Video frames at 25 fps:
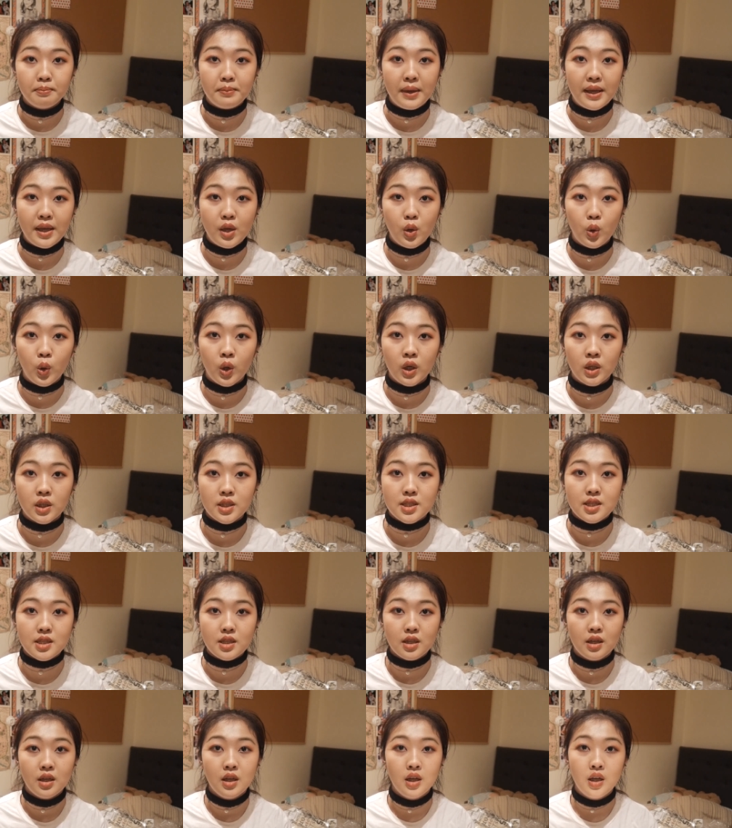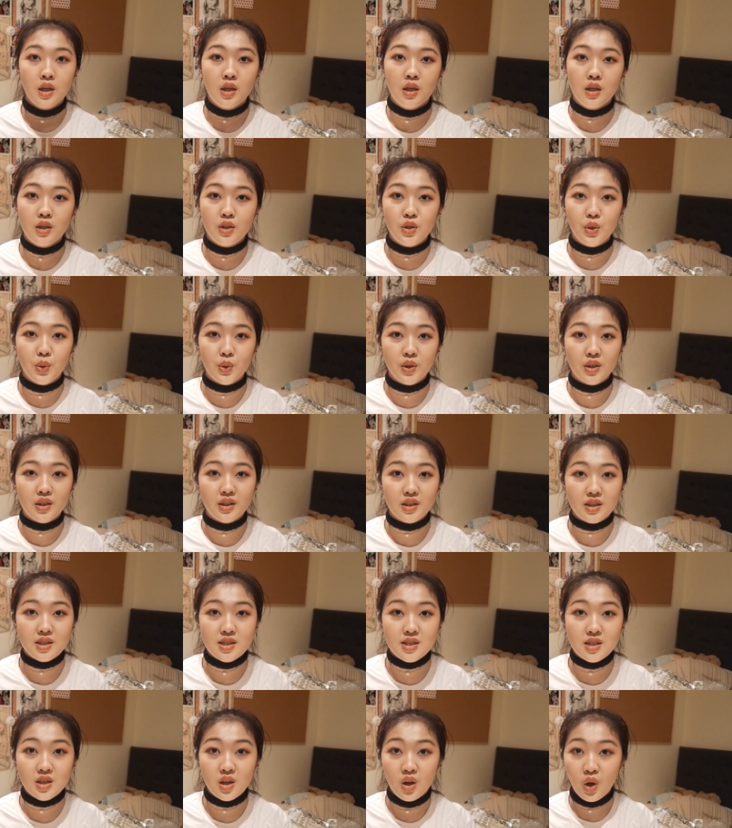没有盒子，有
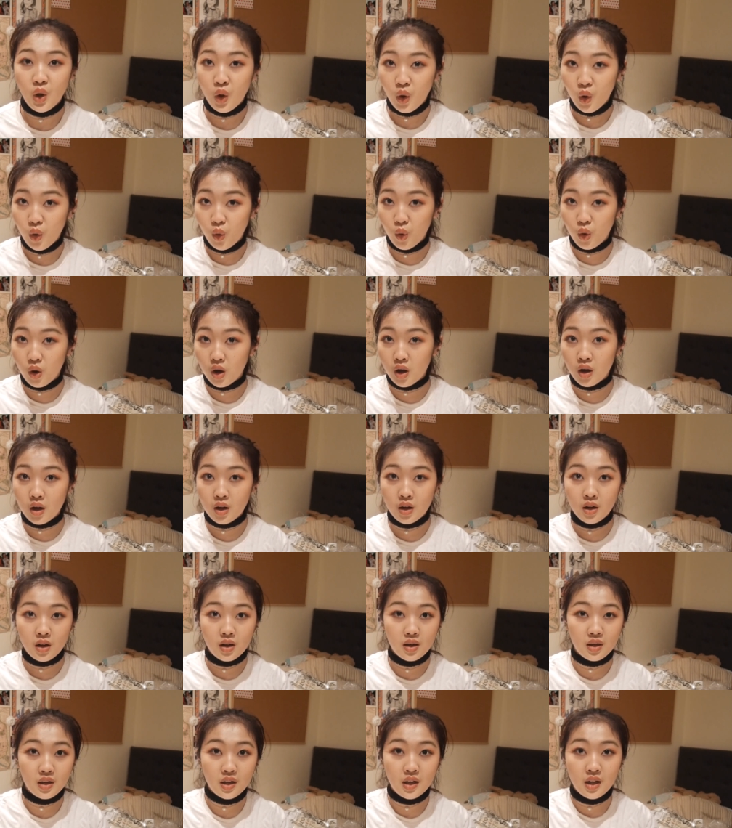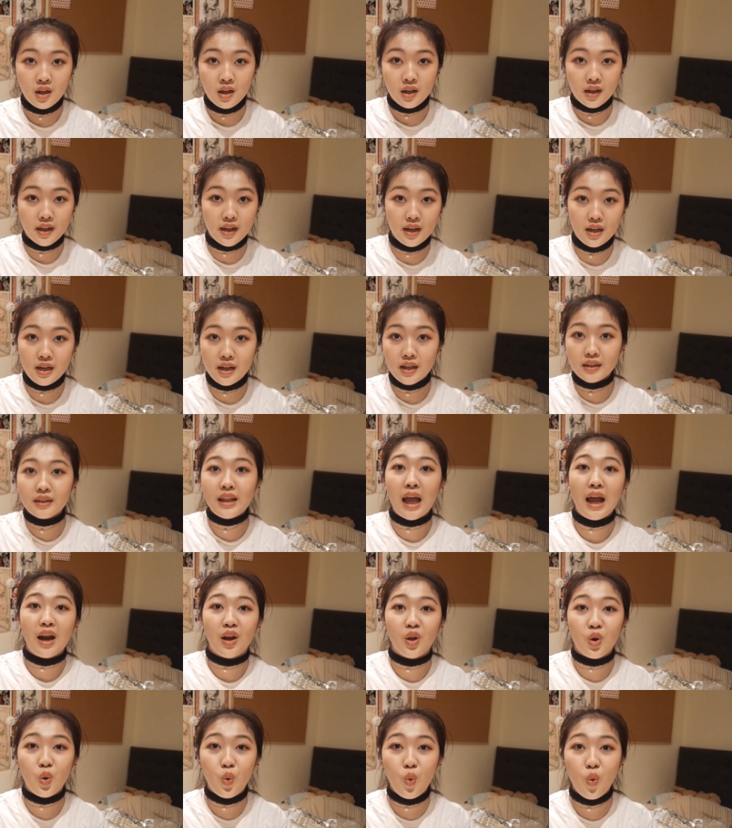盒子，哇，给脸
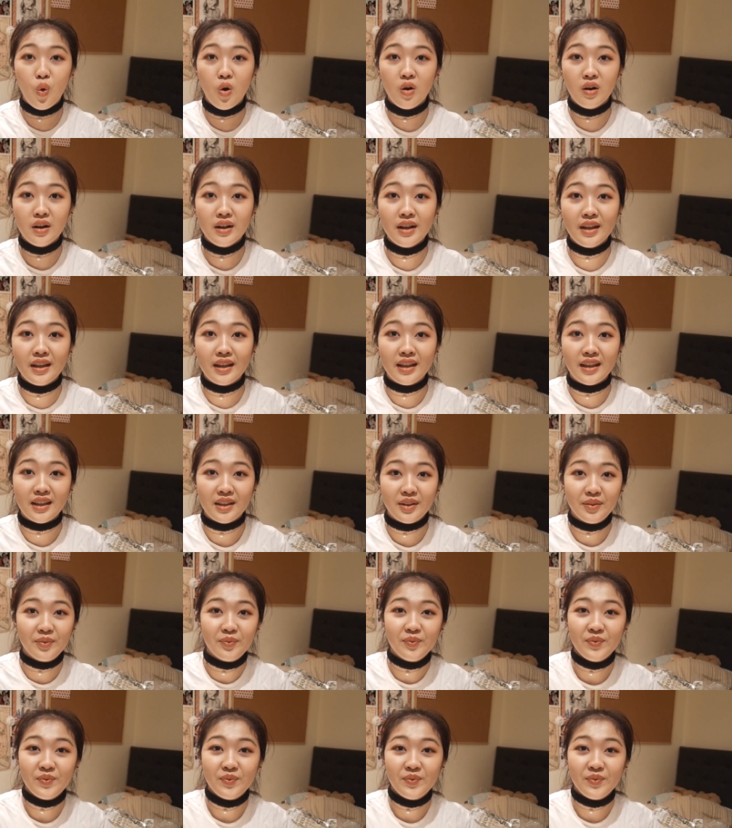打了光哎！